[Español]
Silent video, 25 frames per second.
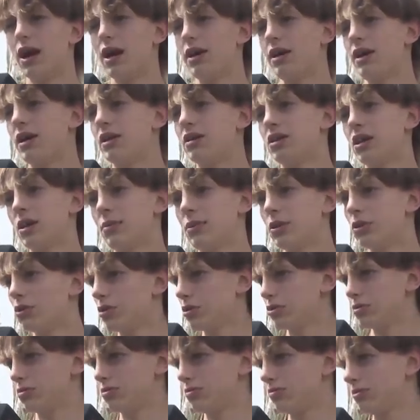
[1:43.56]
hay
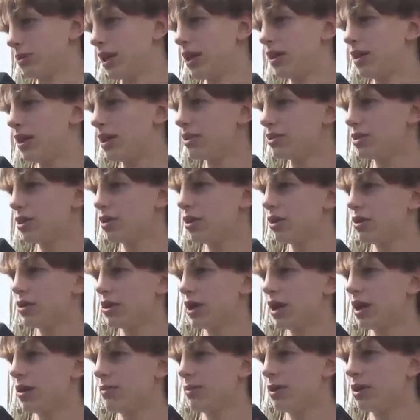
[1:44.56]
entrenamientos, Tati hace los
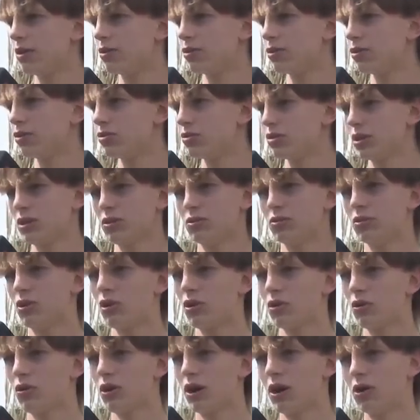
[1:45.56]
entrenamientos en
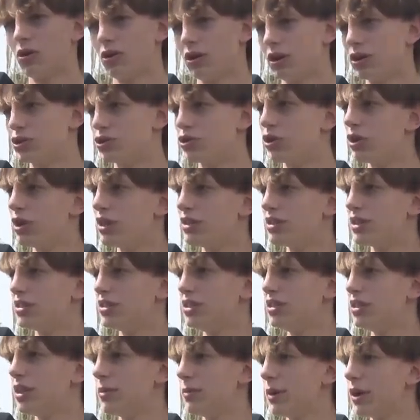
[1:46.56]
torno a lo que yo
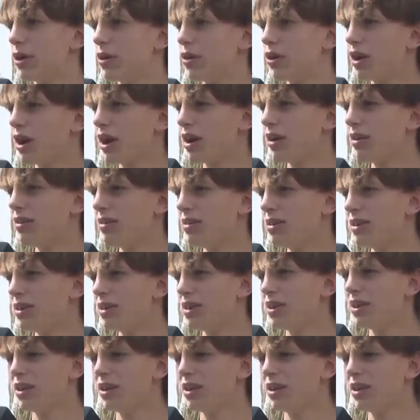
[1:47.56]
necesite mejorar